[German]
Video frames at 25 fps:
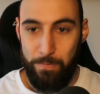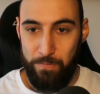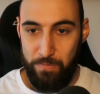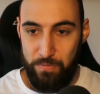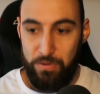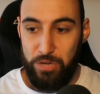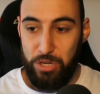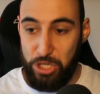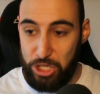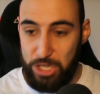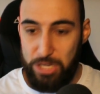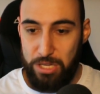
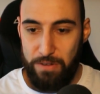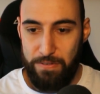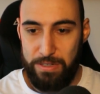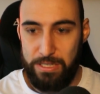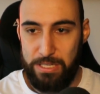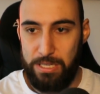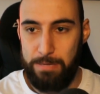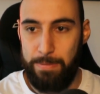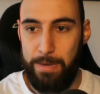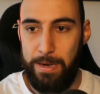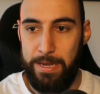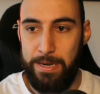Versteht ihr, was
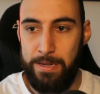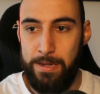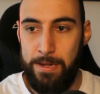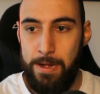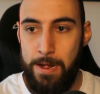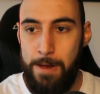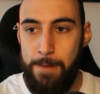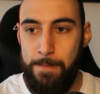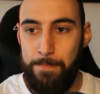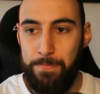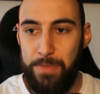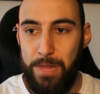ich meine?
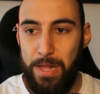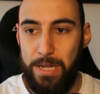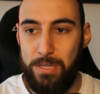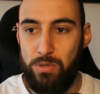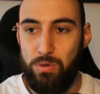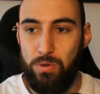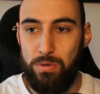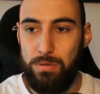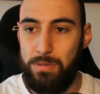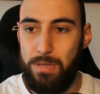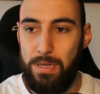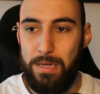
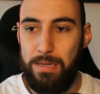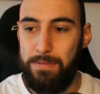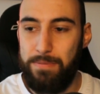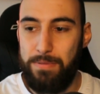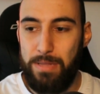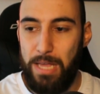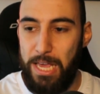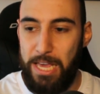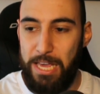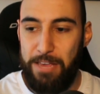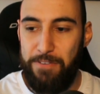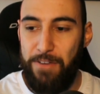Also
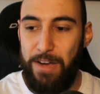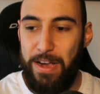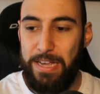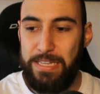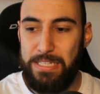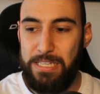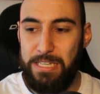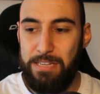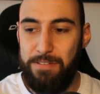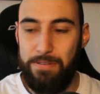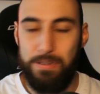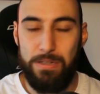ich
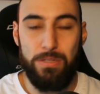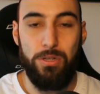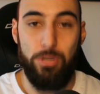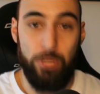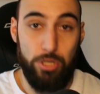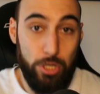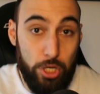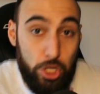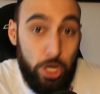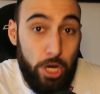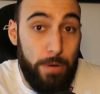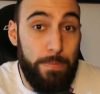weiß nicht, also
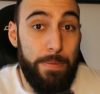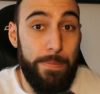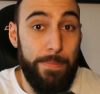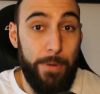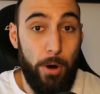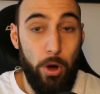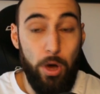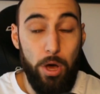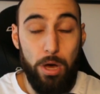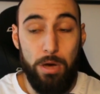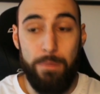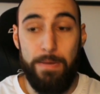ihr könnt mir mal
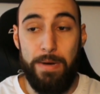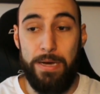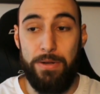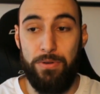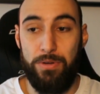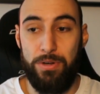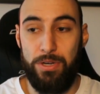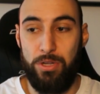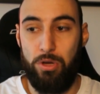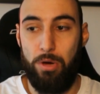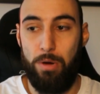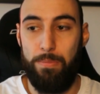eure Meinung
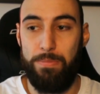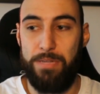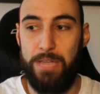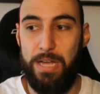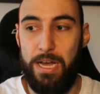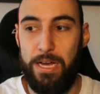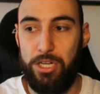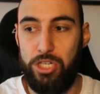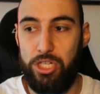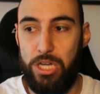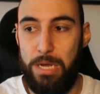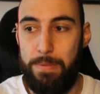in die
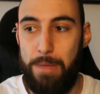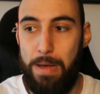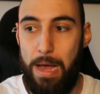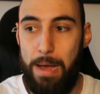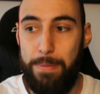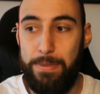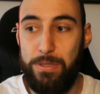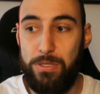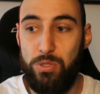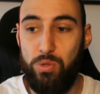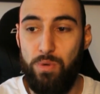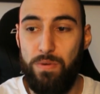Kommentare schreiben,
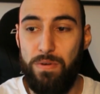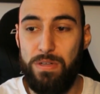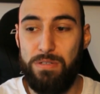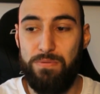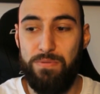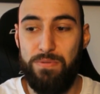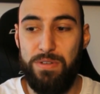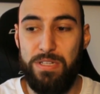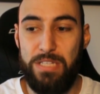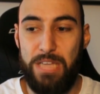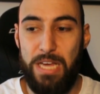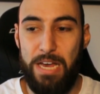aber sowas
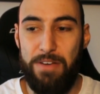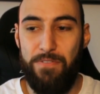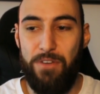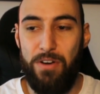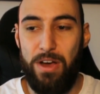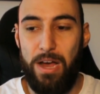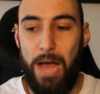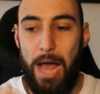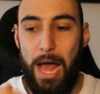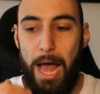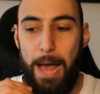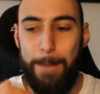finde ich
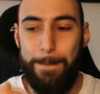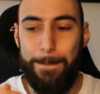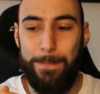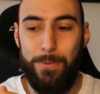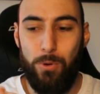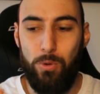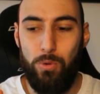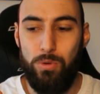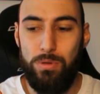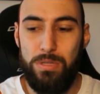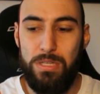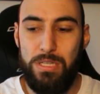einfach
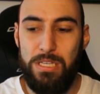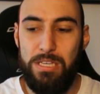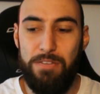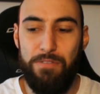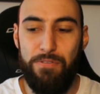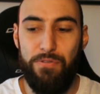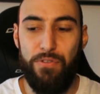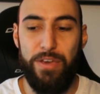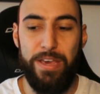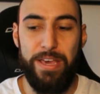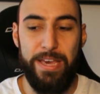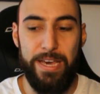
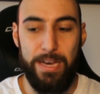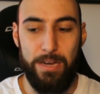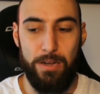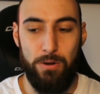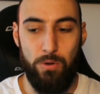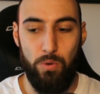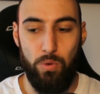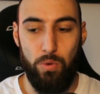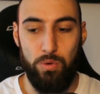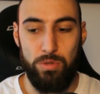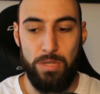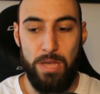abgrundtief
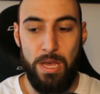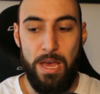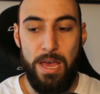ehrenlos.